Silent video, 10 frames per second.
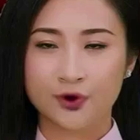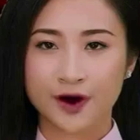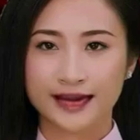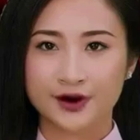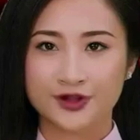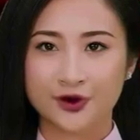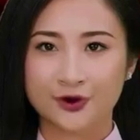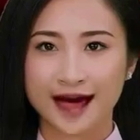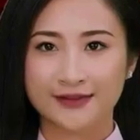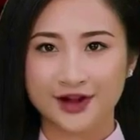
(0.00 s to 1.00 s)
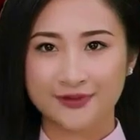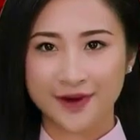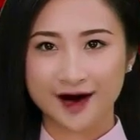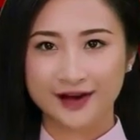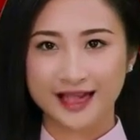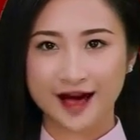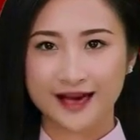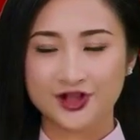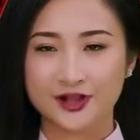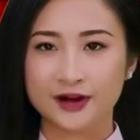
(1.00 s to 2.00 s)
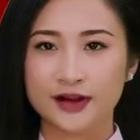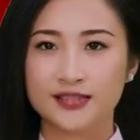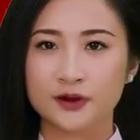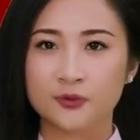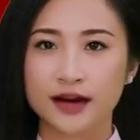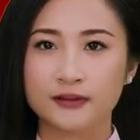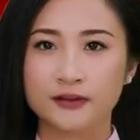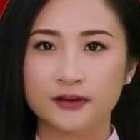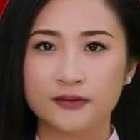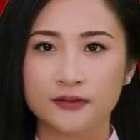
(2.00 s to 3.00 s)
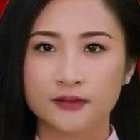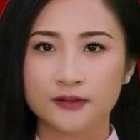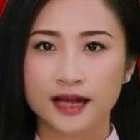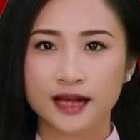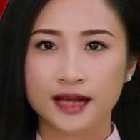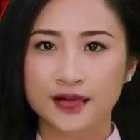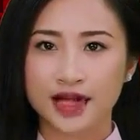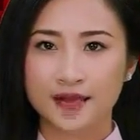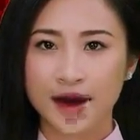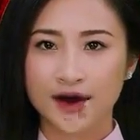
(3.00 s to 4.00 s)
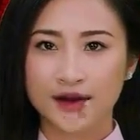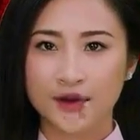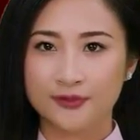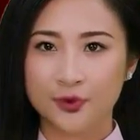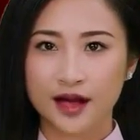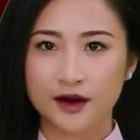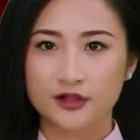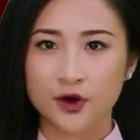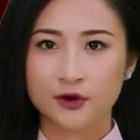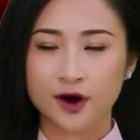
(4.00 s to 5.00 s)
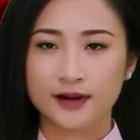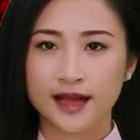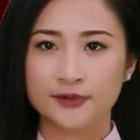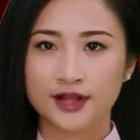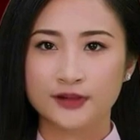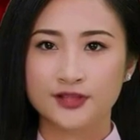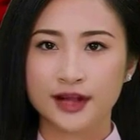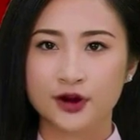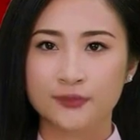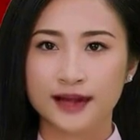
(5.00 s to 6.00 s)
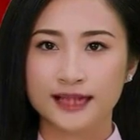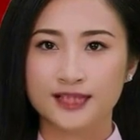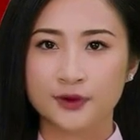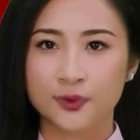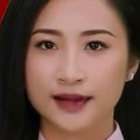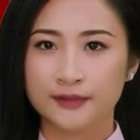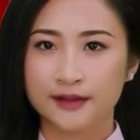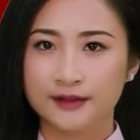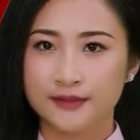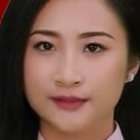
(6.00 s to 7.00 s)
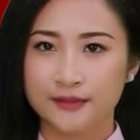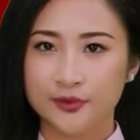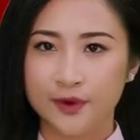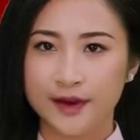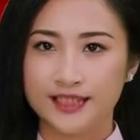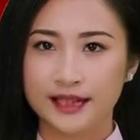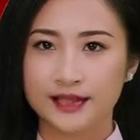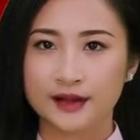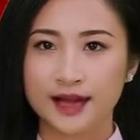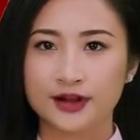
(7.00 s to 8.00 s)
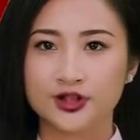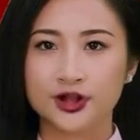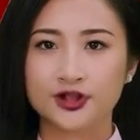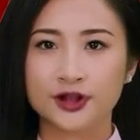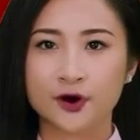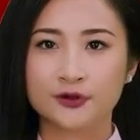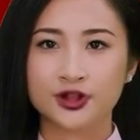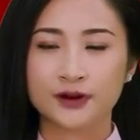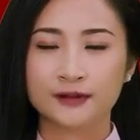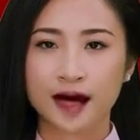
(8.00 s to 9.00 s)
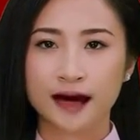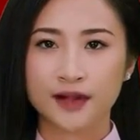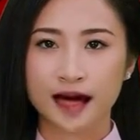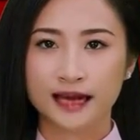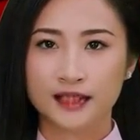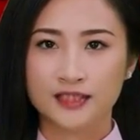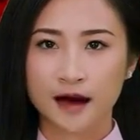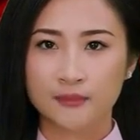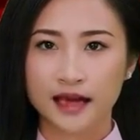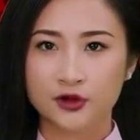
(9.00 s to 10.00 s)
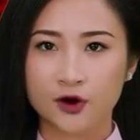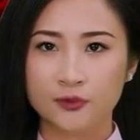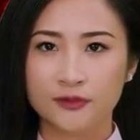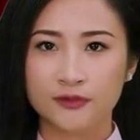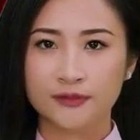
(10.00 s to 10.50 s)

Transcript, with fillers: 欢迎来到频道 Daily Star News，订阅频道，不要错过当天最热门的新闻。我们今天的时事通讯涵盖以下内容：